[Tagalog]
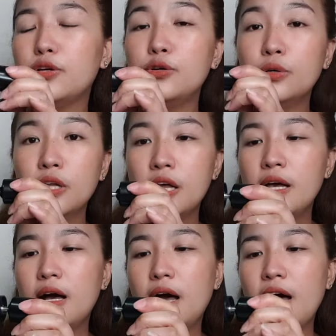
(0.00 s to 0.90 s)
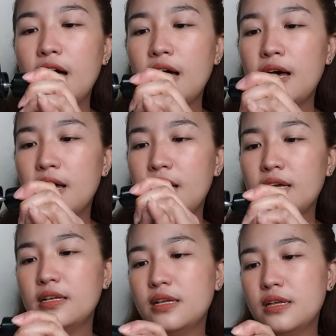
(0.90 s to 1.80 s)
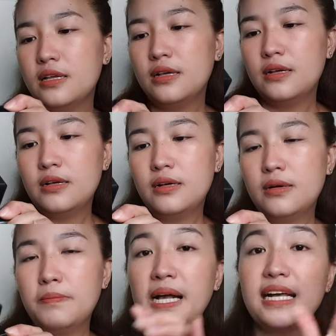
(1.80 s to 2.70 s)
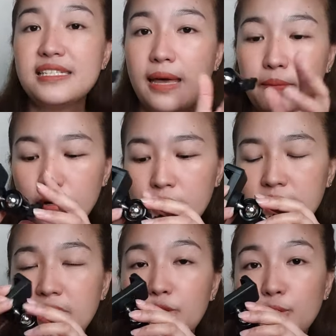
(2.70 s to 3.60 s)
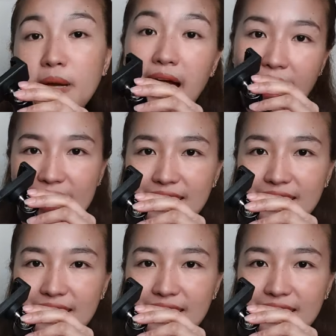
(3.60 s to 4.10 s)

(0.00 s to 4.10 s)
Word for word: yung uh, pag-assemble nitong mga